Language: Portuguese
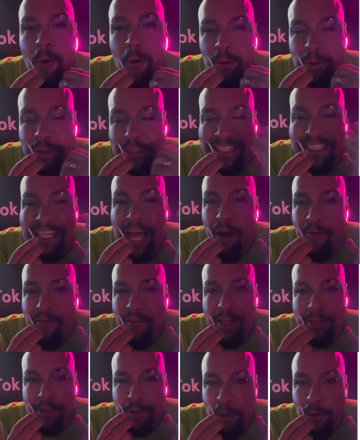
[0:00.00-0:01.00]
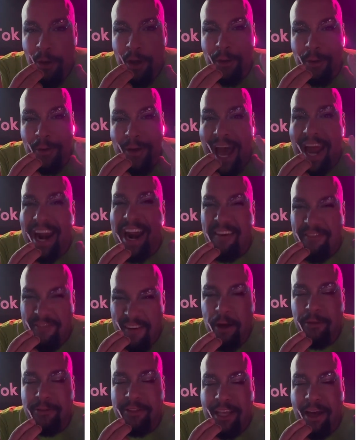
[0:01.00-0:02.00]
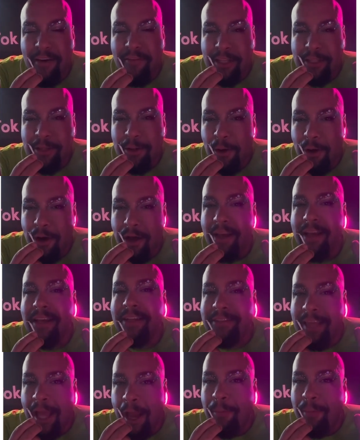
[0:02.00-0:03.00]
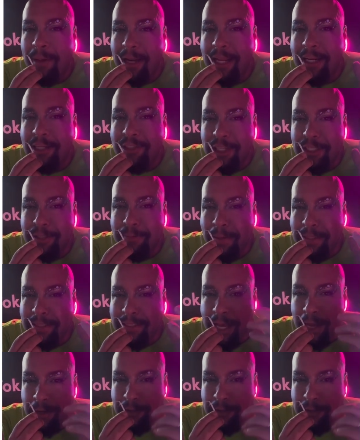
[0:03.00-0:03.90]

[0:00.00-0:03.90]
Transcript: Salvador e o carnaval de Salvador tem uma energia especial.